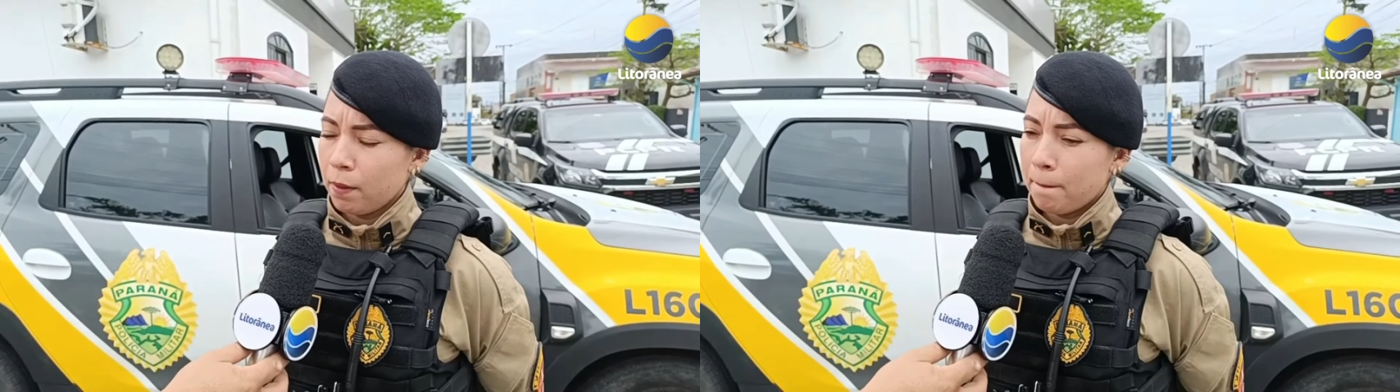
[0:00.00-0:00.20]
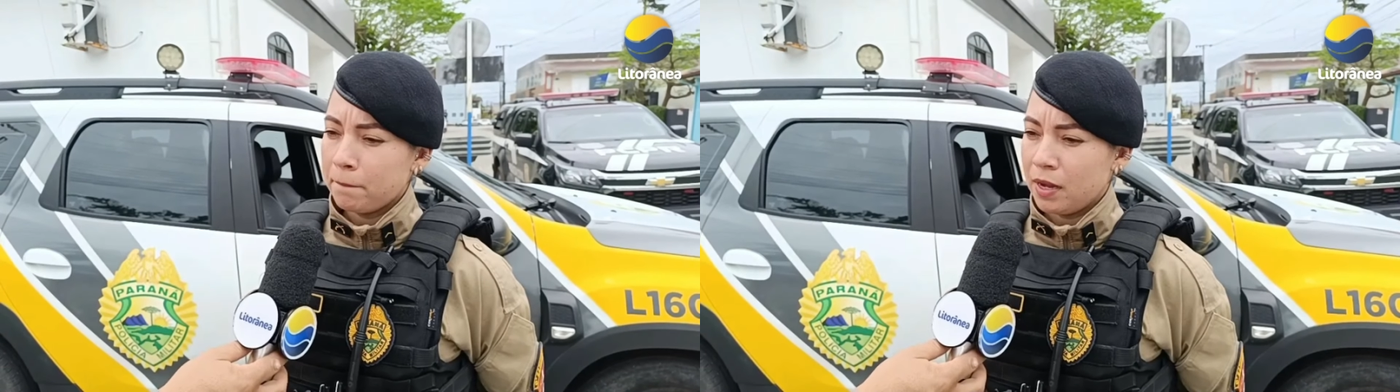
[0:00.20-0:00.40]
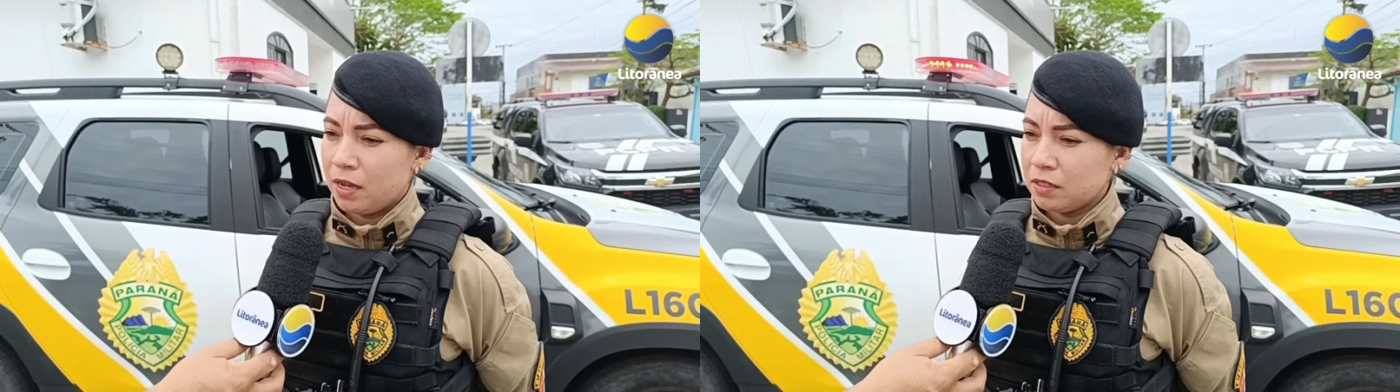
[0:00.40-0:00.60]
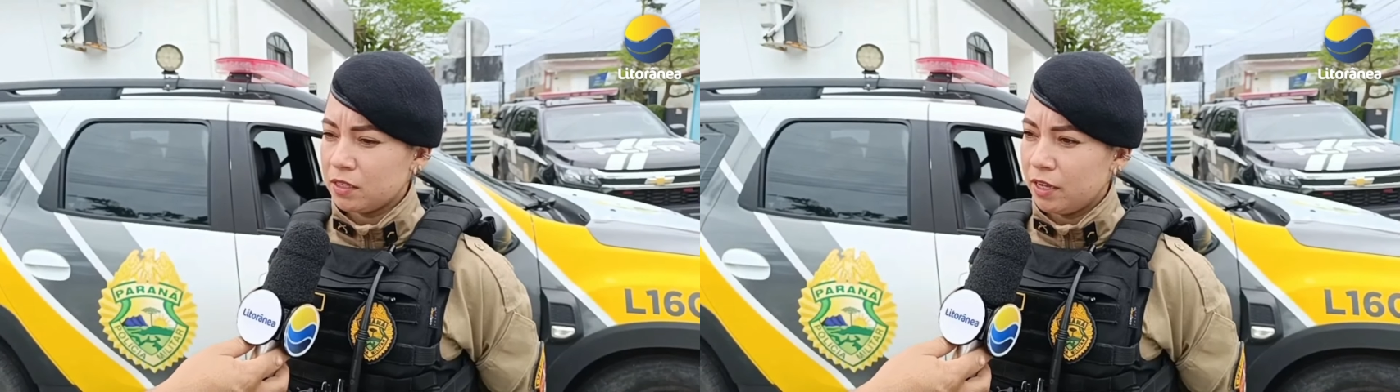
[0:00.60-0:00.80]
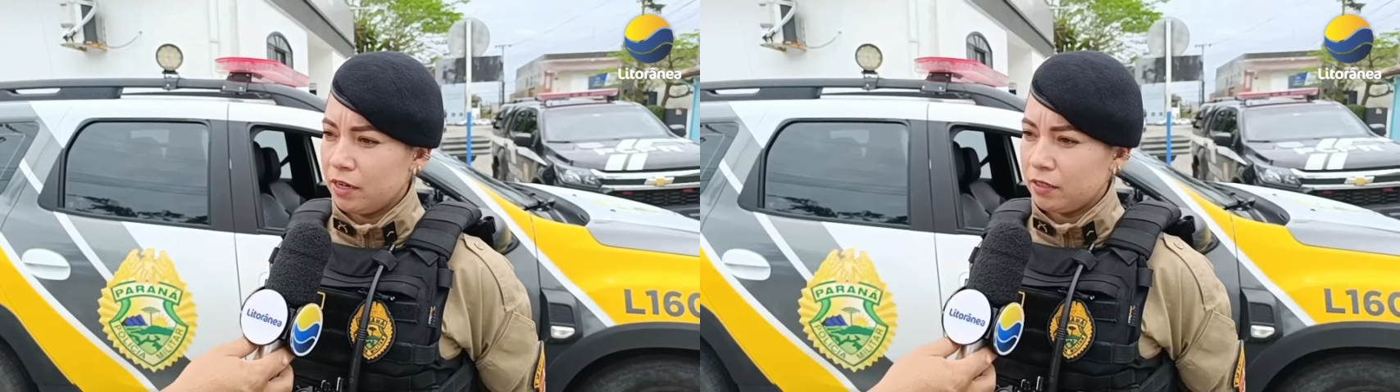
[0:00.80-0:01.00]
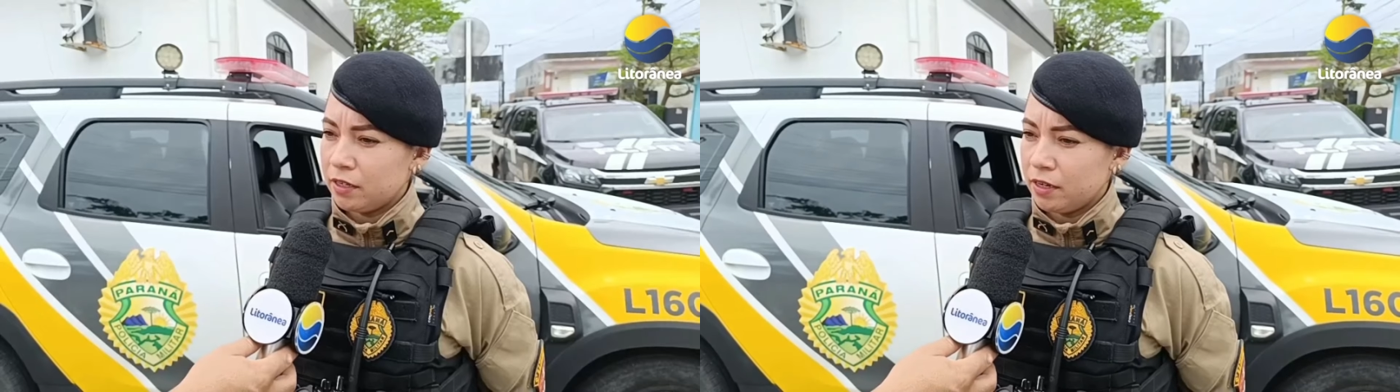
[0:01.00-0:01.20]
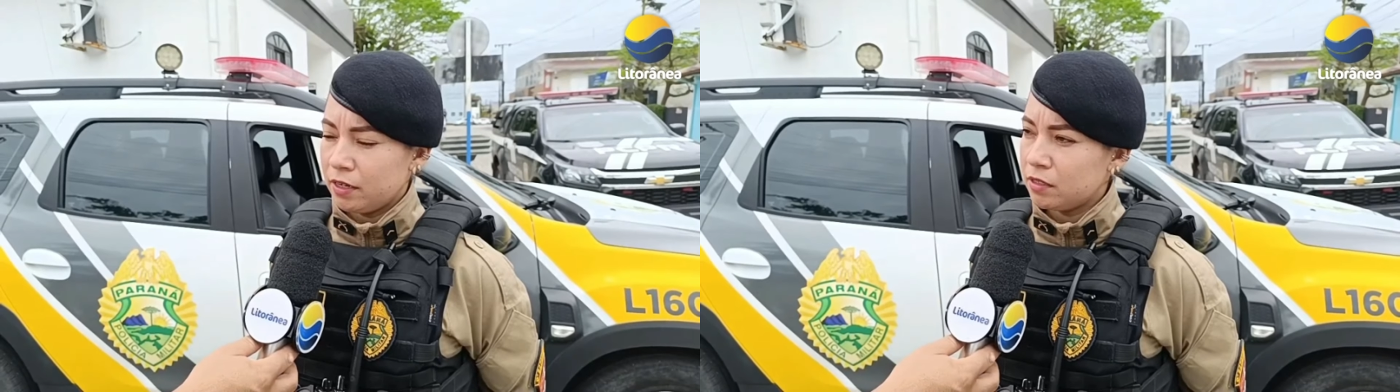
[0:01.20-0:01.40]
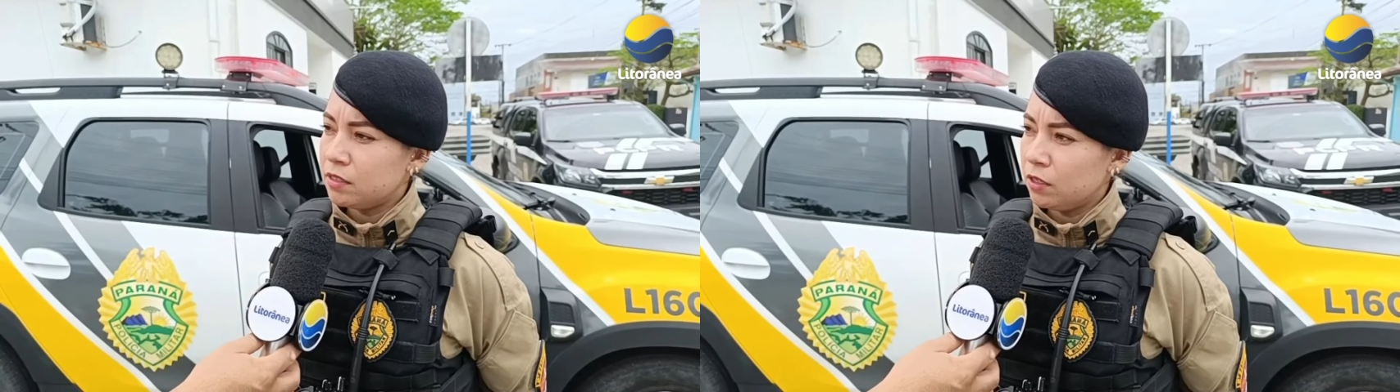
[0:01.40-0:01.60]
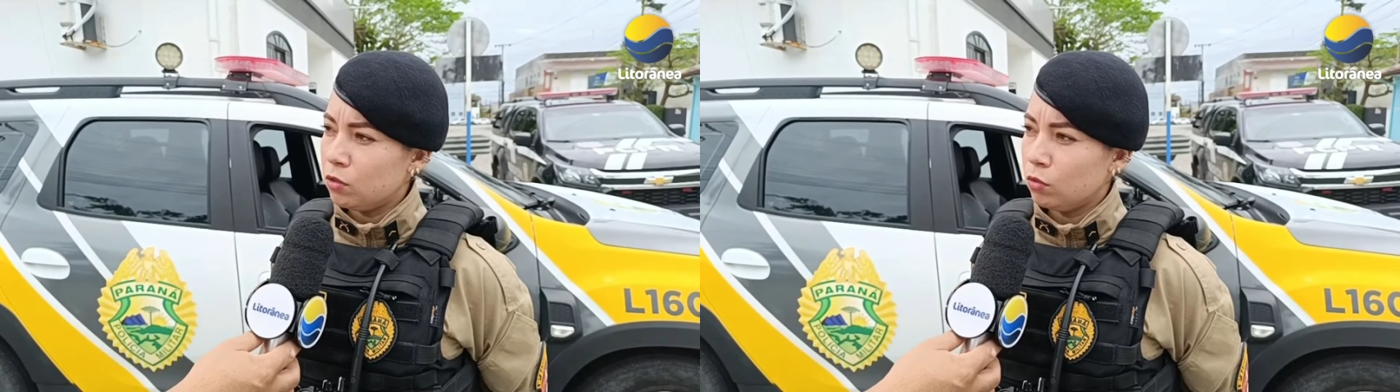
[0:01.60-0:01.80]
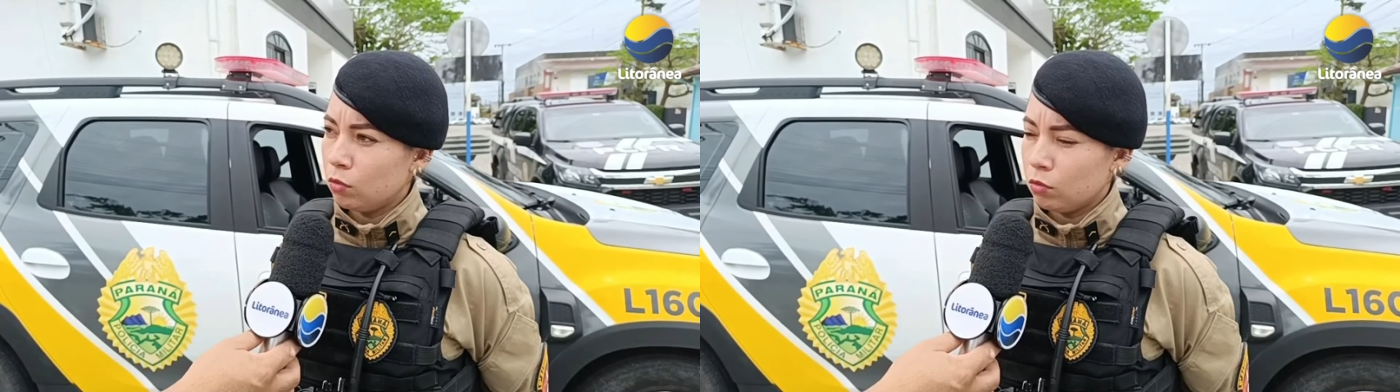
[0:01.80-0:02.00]
mas que ele teria
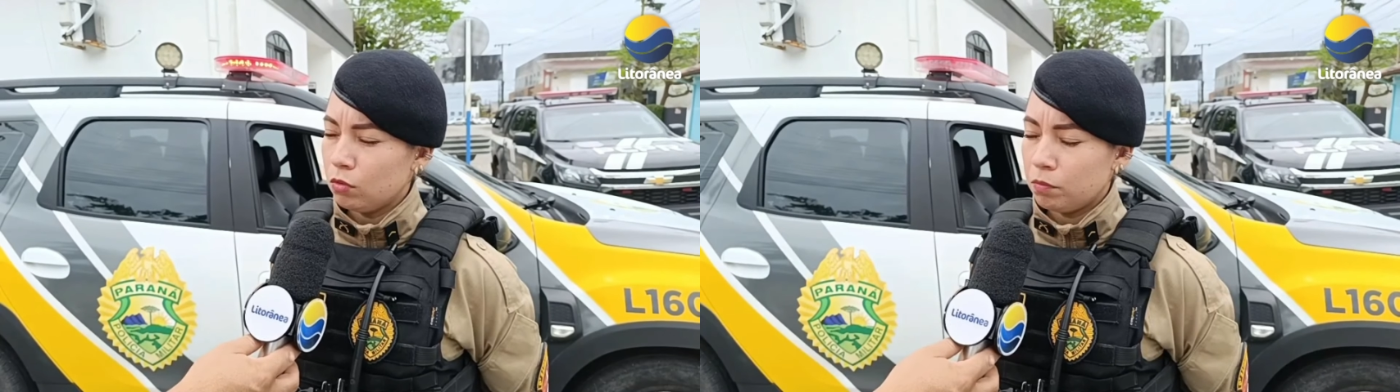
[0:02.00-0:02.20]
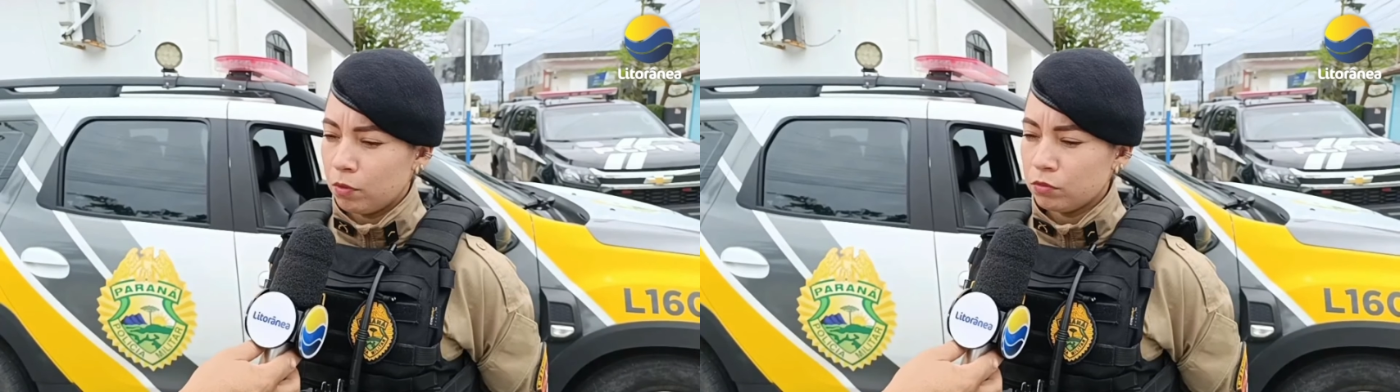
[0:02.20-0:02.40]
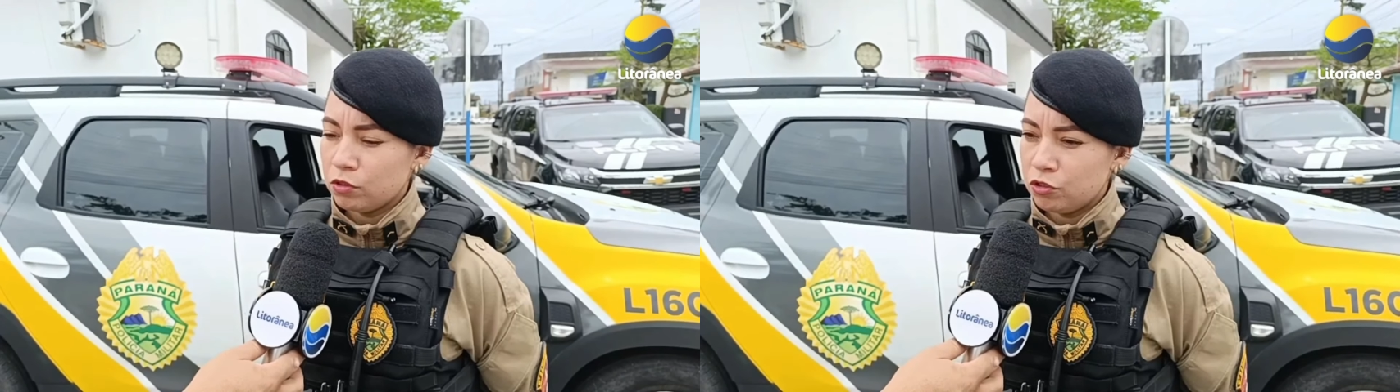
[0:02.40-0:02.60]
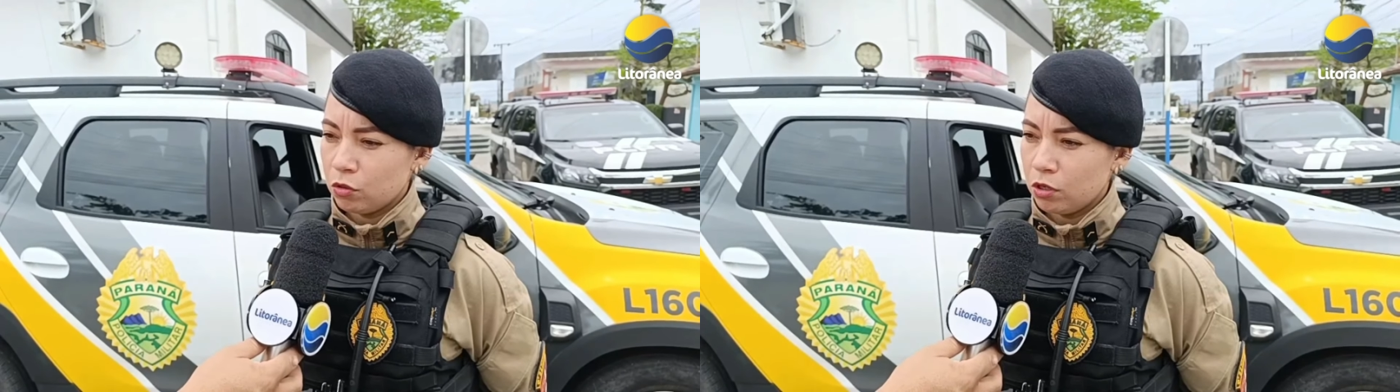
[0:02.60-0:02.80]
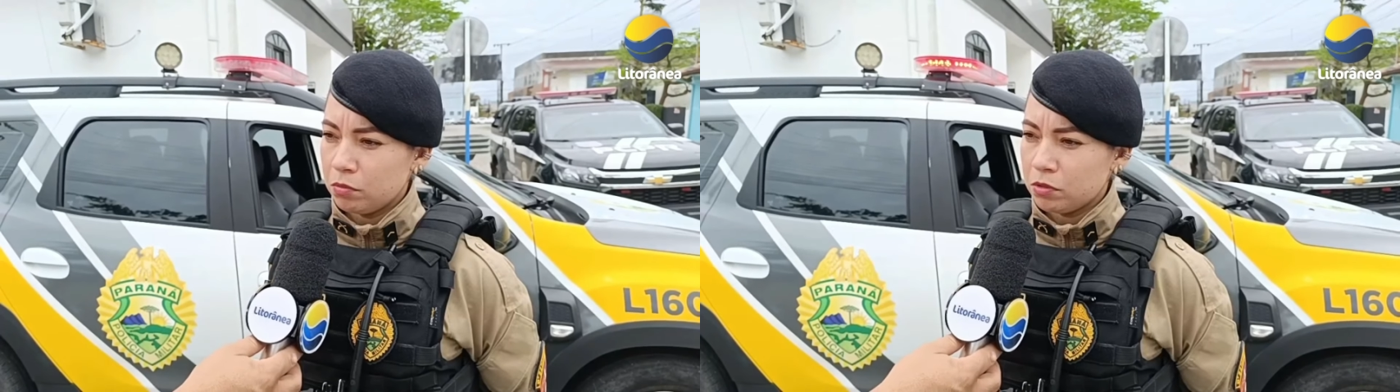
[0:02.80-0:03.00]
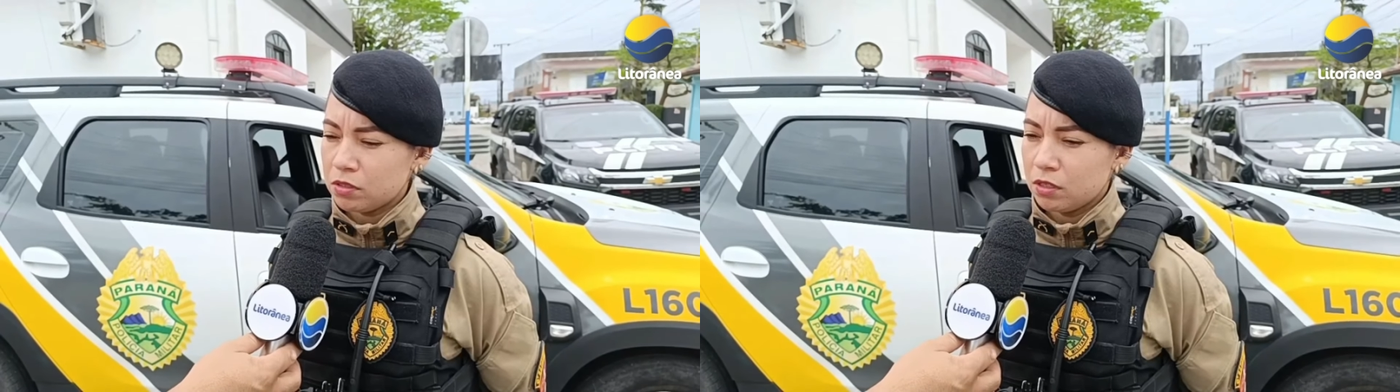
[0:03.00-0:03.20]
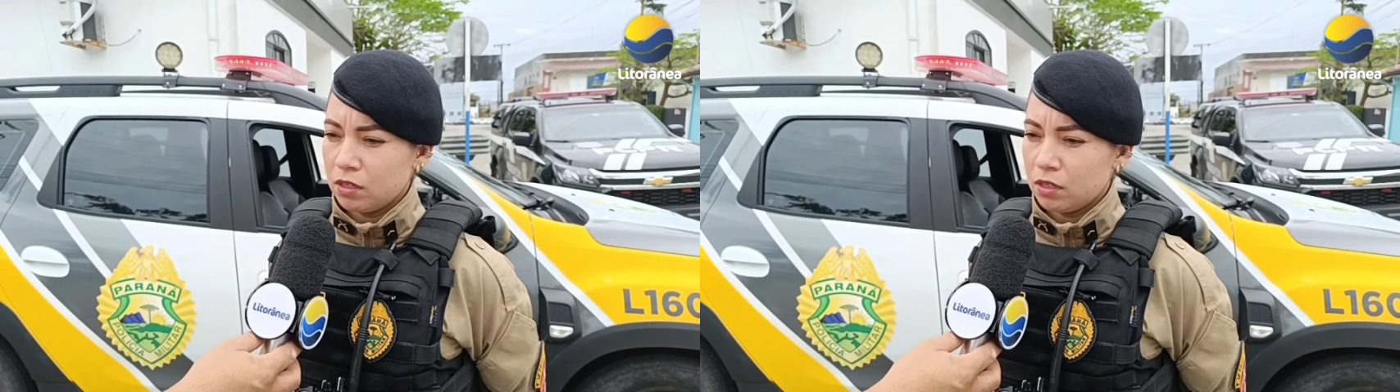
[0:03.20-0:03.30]
descido no, no ponto de ônibus